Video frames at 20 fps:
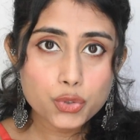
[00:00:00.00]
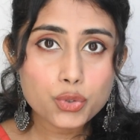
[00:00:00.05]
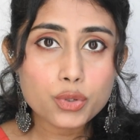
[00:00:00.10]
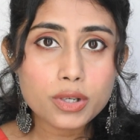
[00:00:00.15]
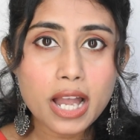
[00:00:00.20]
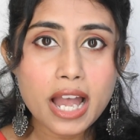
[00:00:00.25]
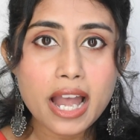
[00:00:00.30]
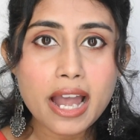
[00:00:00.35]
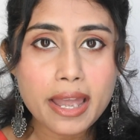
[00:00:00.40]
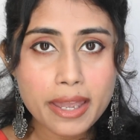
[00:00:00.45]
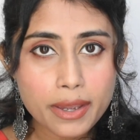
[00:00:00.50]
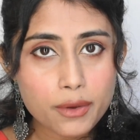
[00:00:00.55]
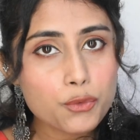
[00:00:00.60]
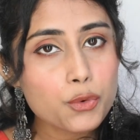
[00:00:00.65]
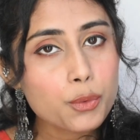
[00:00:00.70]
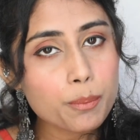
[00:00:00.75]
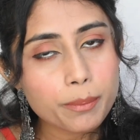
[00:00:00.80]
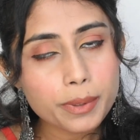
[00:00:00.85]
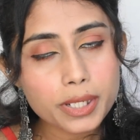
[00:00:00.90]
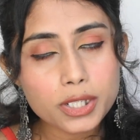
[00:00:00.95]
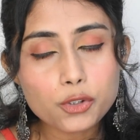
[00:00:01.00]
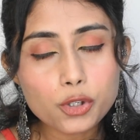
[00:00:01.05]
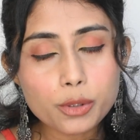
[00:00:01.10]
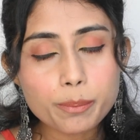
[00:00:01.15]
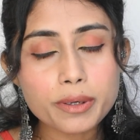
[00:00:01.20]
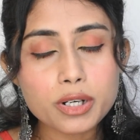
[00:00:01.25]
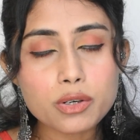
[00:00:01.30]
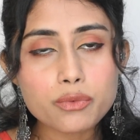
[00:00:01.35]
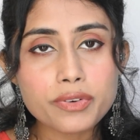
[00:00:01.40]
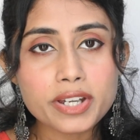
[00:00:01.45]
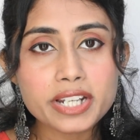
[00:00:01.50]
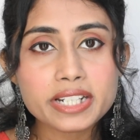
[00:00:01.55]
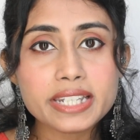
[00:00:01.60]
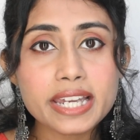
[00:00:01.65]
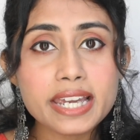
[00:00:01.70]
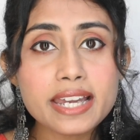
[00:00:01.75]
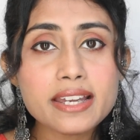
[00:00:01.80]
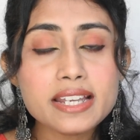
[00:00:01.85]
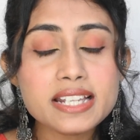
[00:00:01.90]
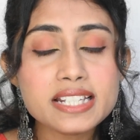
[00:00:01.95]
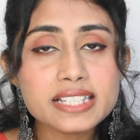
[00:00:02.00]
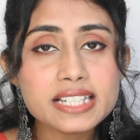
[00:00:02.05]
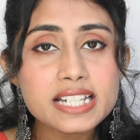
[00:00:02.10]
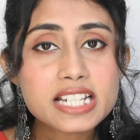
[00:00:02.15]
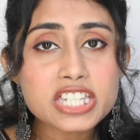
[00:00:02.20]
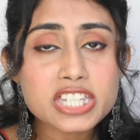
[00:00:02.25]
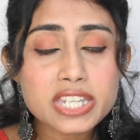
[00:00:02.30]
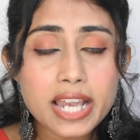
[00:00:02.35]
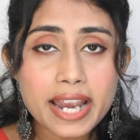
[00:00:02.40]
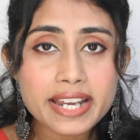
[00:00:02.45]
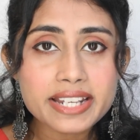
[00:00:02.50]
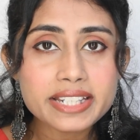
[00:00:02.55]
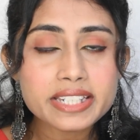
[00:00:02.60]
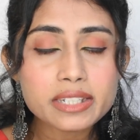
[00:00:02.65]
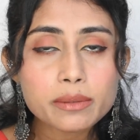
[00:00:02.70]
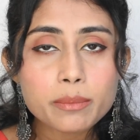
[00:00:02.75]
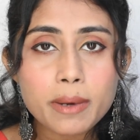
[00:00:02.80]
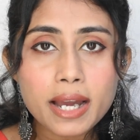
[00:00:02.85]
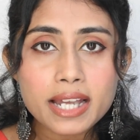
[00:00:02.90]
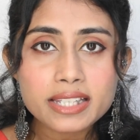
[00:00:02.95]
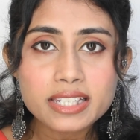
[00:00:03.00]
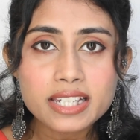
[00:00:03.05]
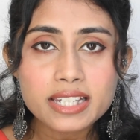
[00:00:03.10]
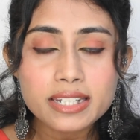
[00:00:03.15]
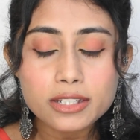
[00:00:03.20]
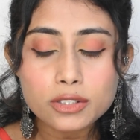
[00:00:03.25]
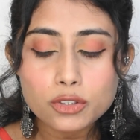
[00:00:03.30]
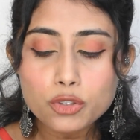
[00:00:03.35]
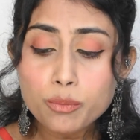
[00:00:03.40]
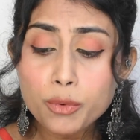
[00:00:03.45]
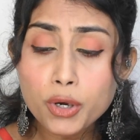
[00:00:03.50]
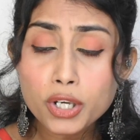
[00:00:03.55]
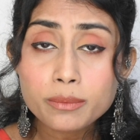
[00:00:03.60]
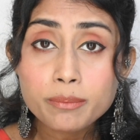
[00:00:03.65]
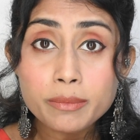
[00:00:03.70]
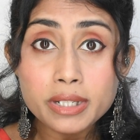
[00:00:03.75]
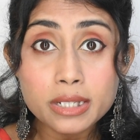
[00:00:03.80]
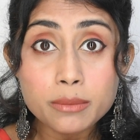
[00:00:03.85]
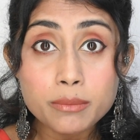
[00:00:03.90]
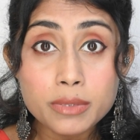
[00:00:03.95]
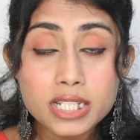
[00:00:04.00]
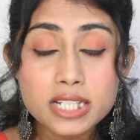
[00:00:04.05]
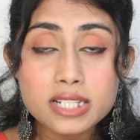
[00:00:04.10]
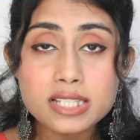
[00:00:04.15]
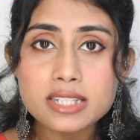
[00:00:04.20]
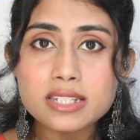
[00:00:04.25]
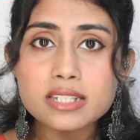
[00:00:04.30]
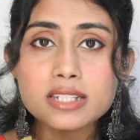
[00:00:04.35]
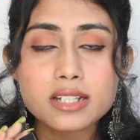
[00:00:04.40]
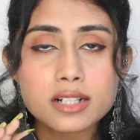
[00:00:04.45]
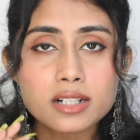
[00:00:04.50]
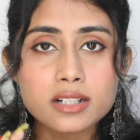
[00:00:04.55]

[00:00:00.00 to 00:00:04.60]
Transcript: जो कहा है वो बिल्कुल परफेक्ट है इसकी शाइन की बात करें तो बहुत मिनिमलिस्ट